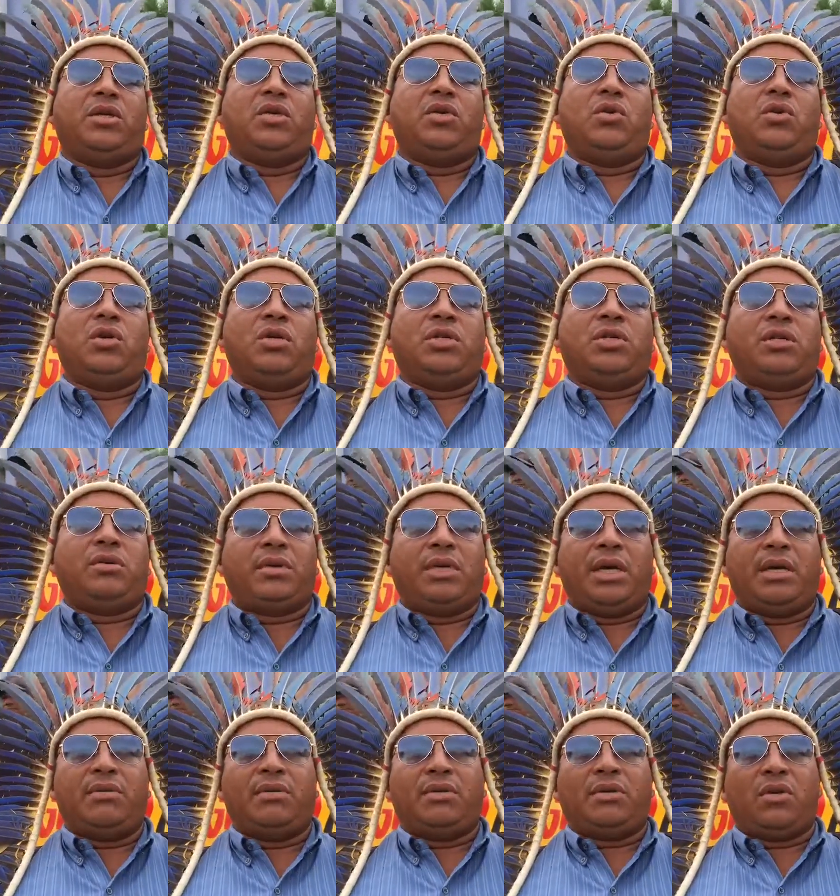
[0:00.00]
E hoje eu
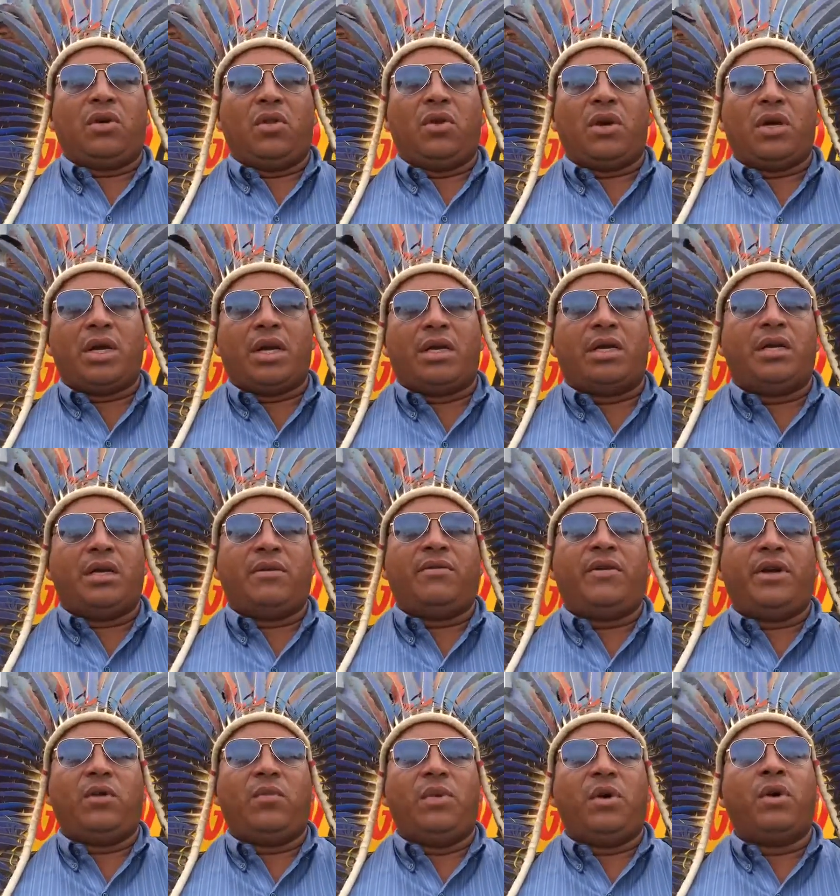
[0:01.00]
quero colocar aqui,
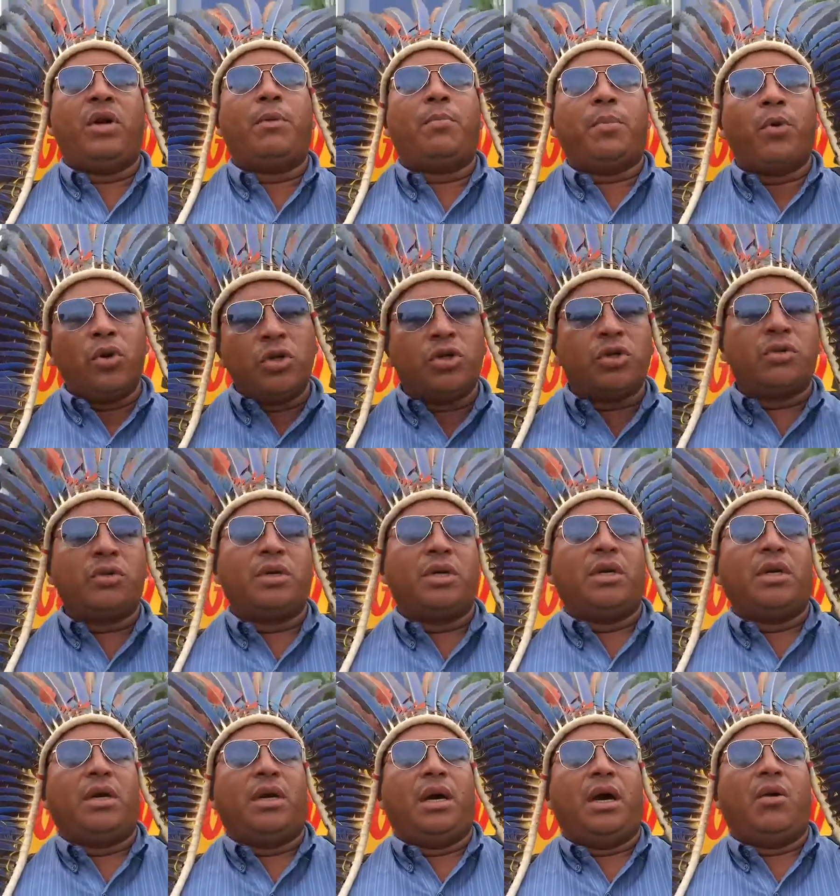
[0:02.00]
vai o meu repúdio
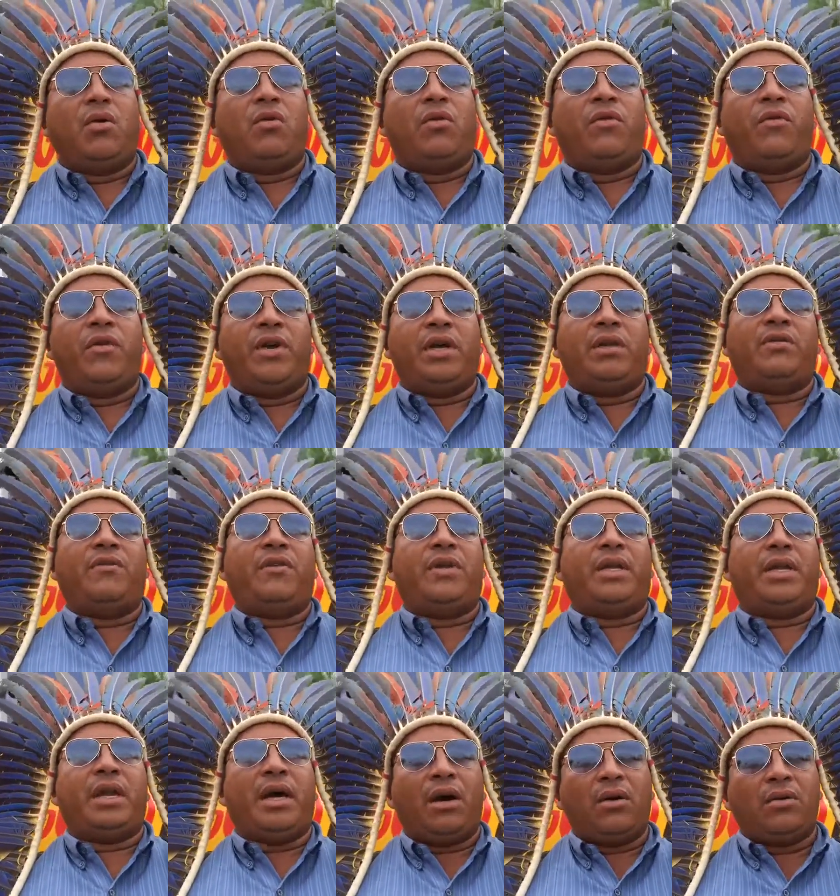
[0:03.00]
ao governo
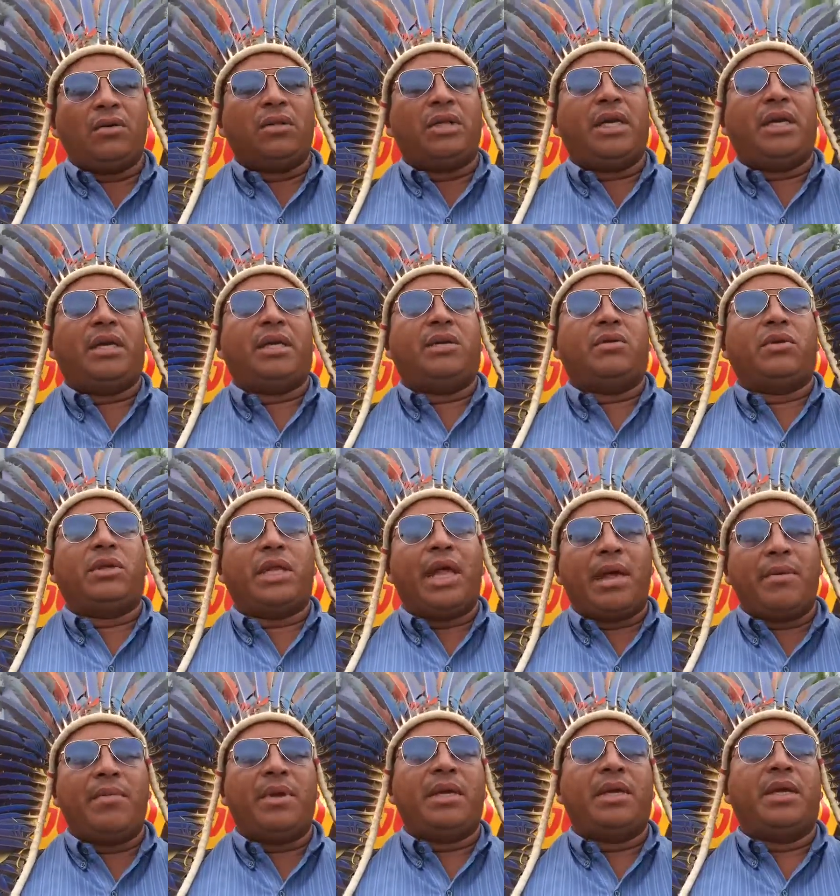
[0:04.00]
federal, né, que o
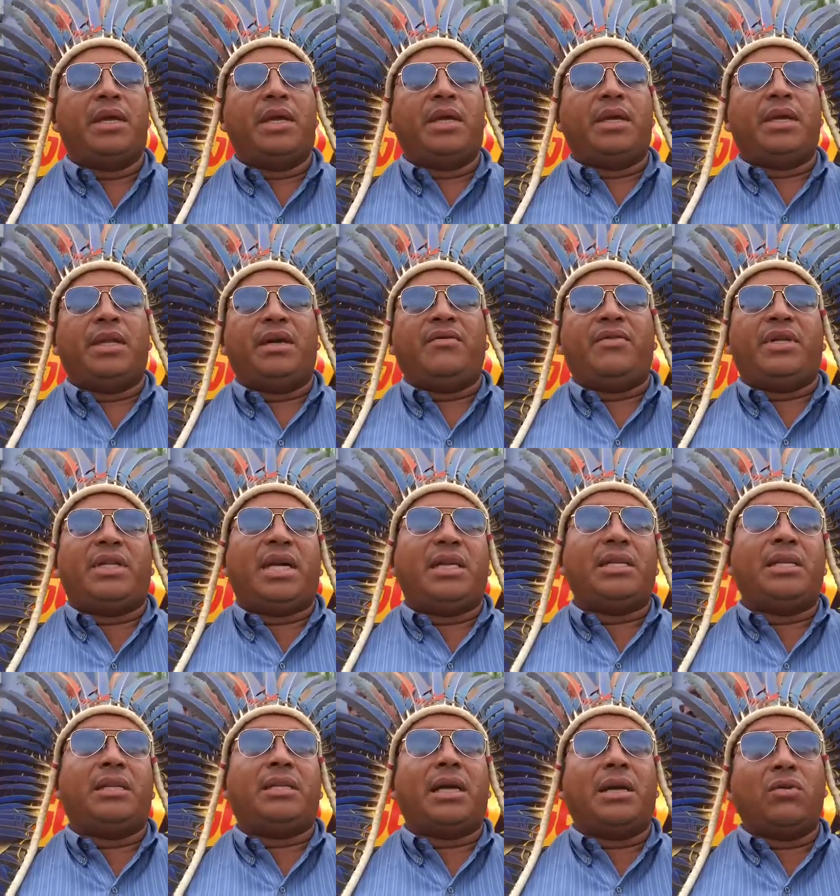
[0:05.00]
teme, que na
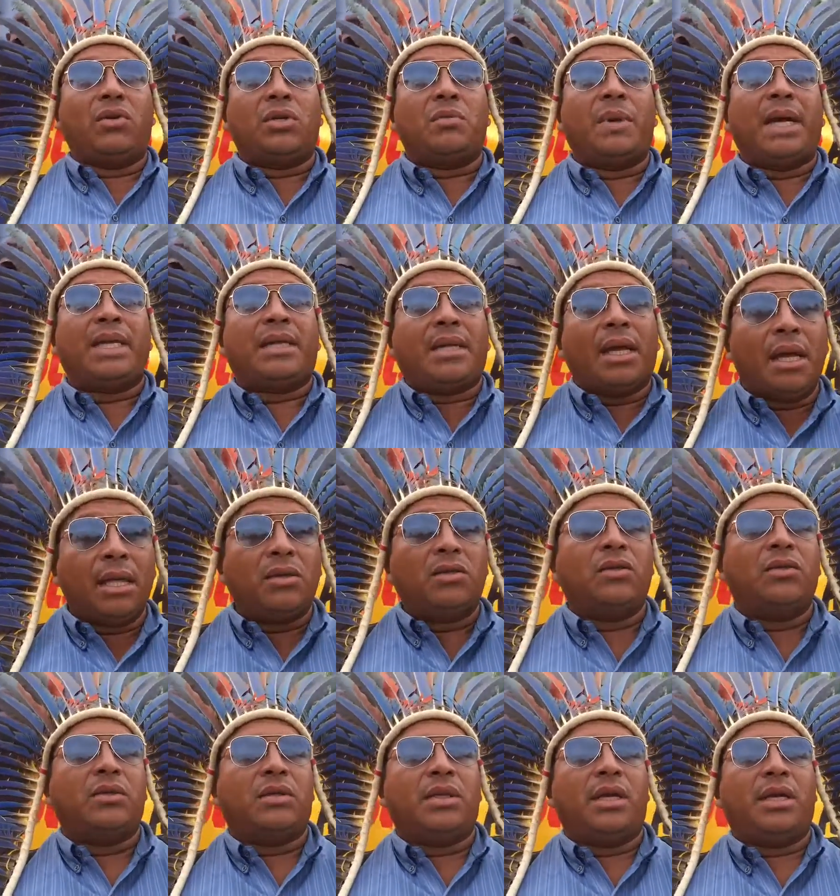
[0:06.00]
verdade ele está nos
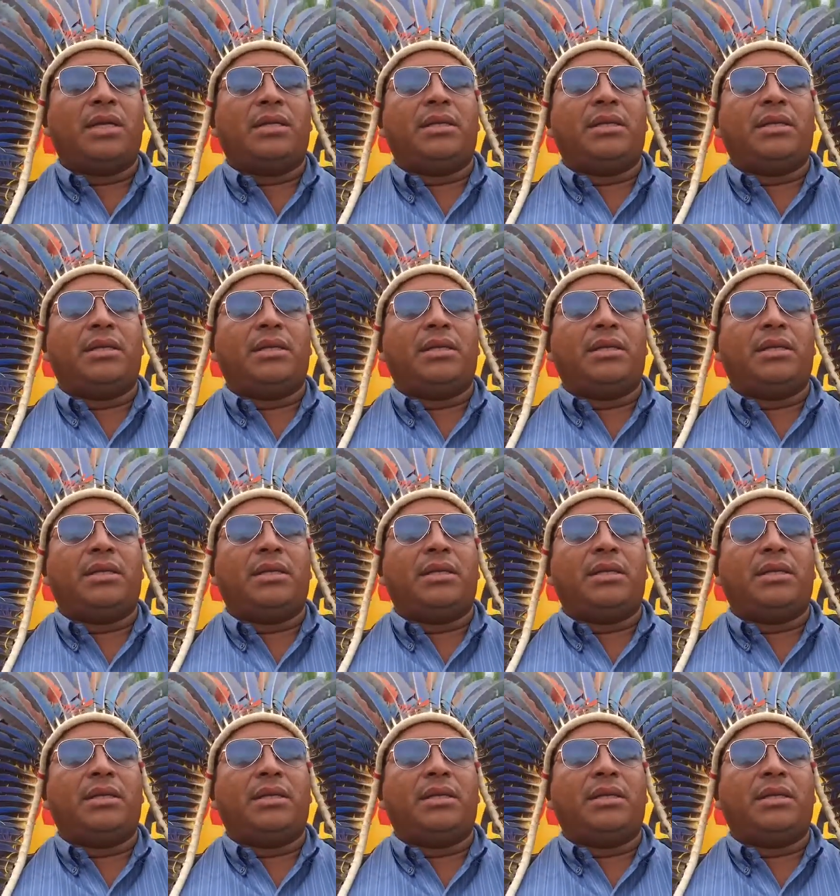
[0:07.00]
matando, tá,